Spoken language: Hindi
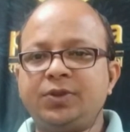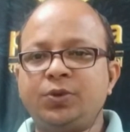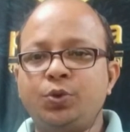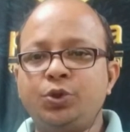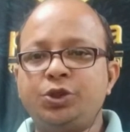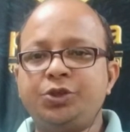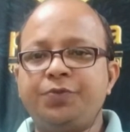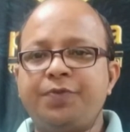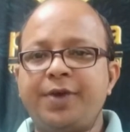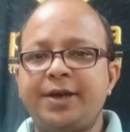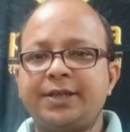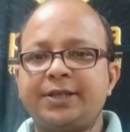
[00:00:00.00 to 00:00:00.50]

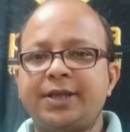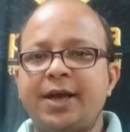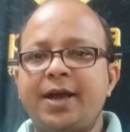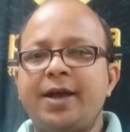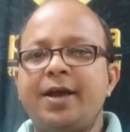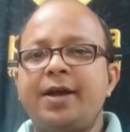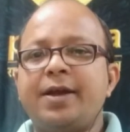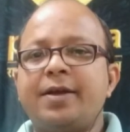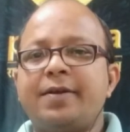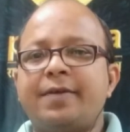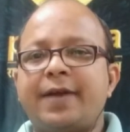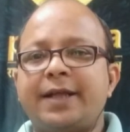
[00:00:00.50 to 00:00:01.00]
उस
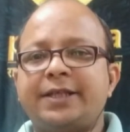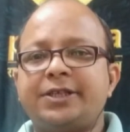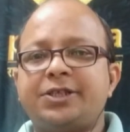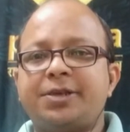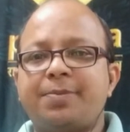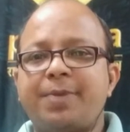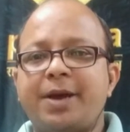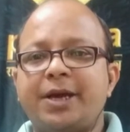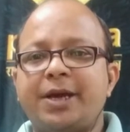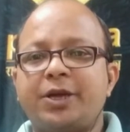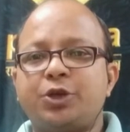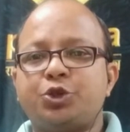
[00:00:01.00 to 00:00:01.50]
वक्त
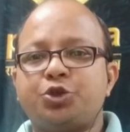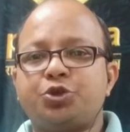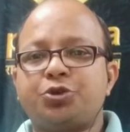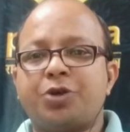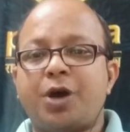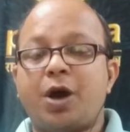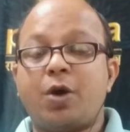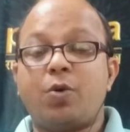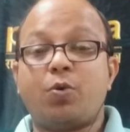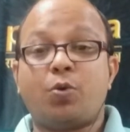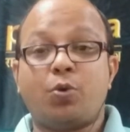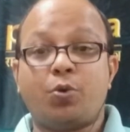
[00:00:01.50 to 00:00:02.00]
राज्यसभा के
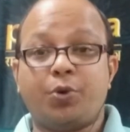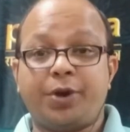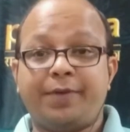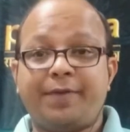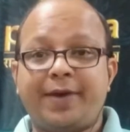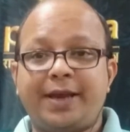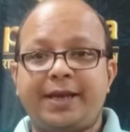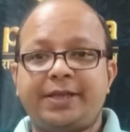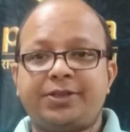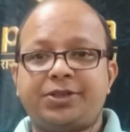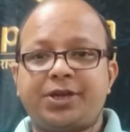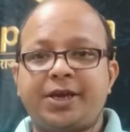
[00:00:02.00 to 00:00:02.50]
चुनाव होने
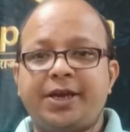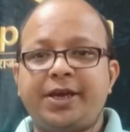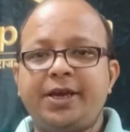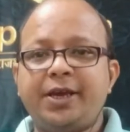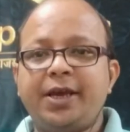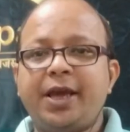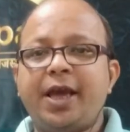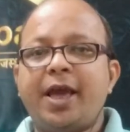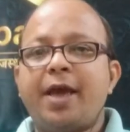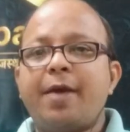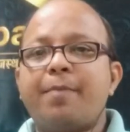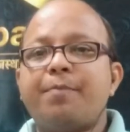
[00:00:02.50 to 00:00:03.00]
वाले थे
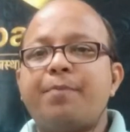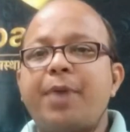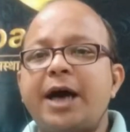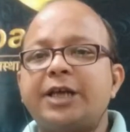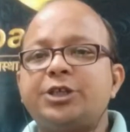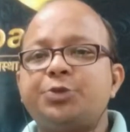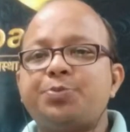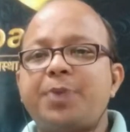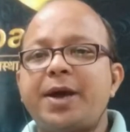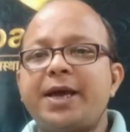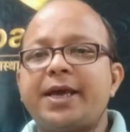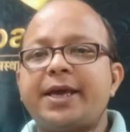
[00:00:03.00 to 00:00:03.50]

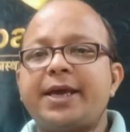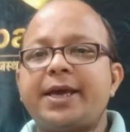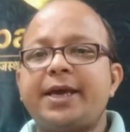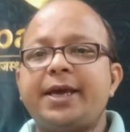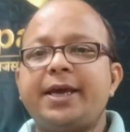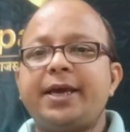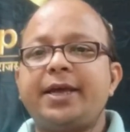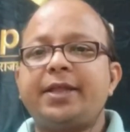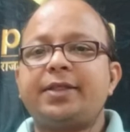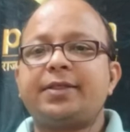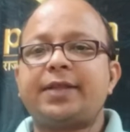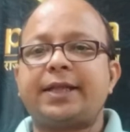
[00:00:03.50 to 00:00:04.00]
भाजपा के
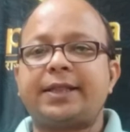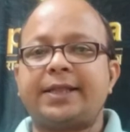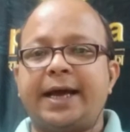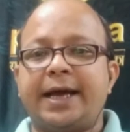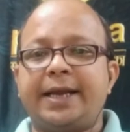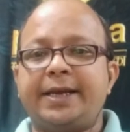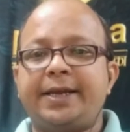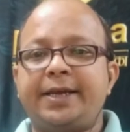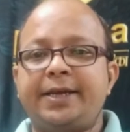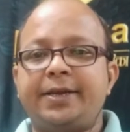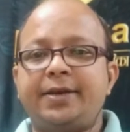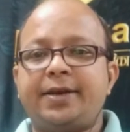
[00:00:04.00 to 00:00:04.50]

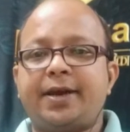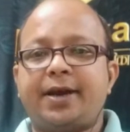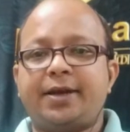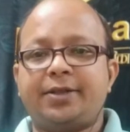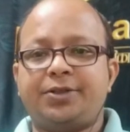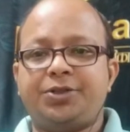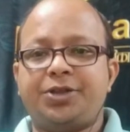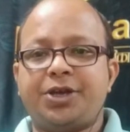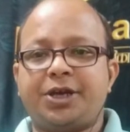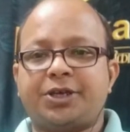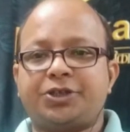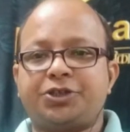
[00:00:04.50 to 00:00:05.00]
तत्कालीन
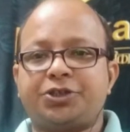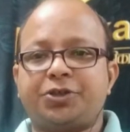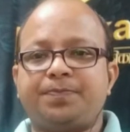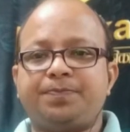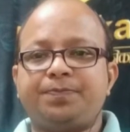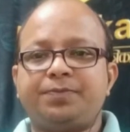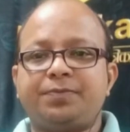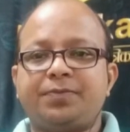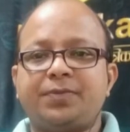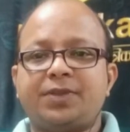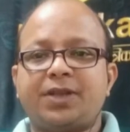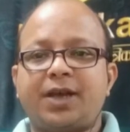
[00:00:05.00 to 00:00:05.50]
अध्यक्ष
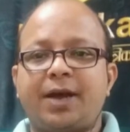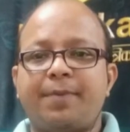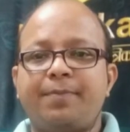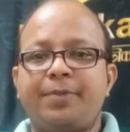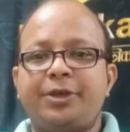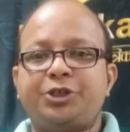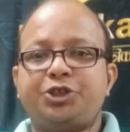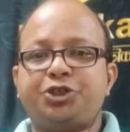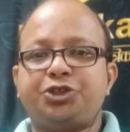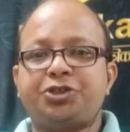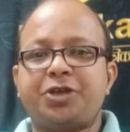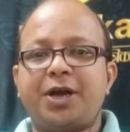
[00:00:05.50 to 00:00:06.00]

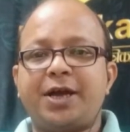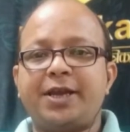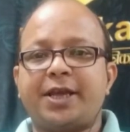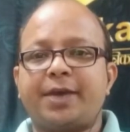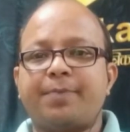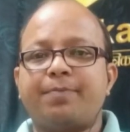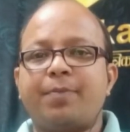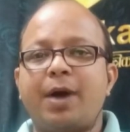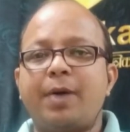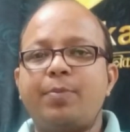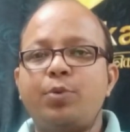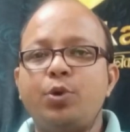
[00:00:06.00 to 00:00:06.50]
अमित शाह ने
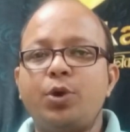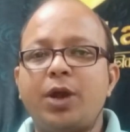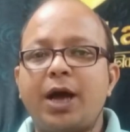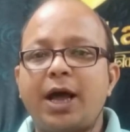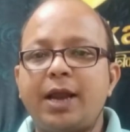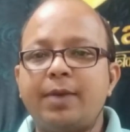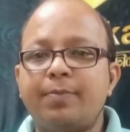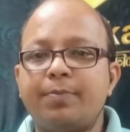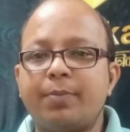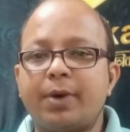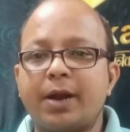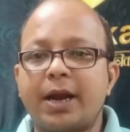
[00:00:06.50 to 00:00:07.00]

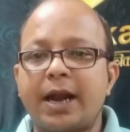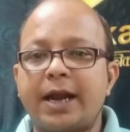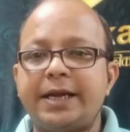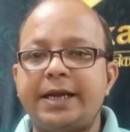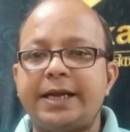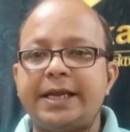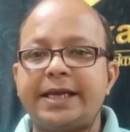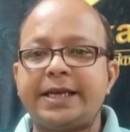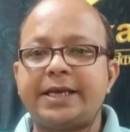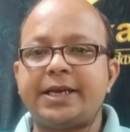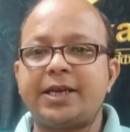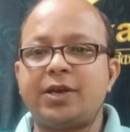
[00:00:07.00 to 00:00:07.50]
बाबूलाल
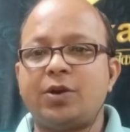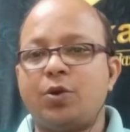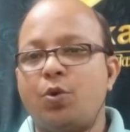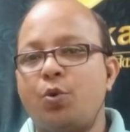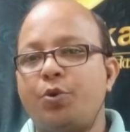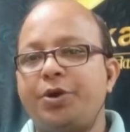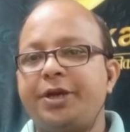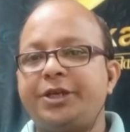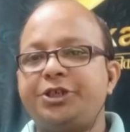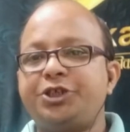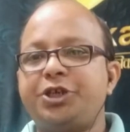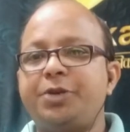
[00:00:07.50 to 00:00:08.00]
मरांडी की
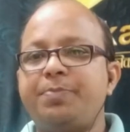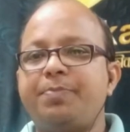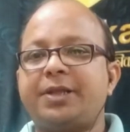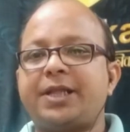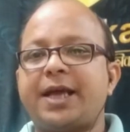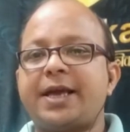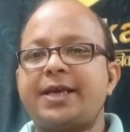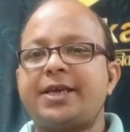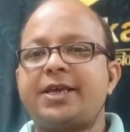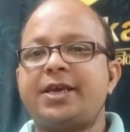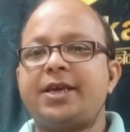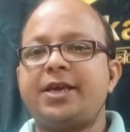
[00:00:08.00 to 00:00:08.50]
लोकेशन
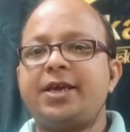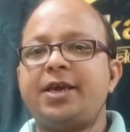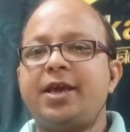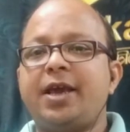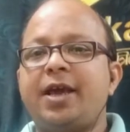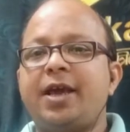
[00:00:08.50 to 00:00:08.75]
पता की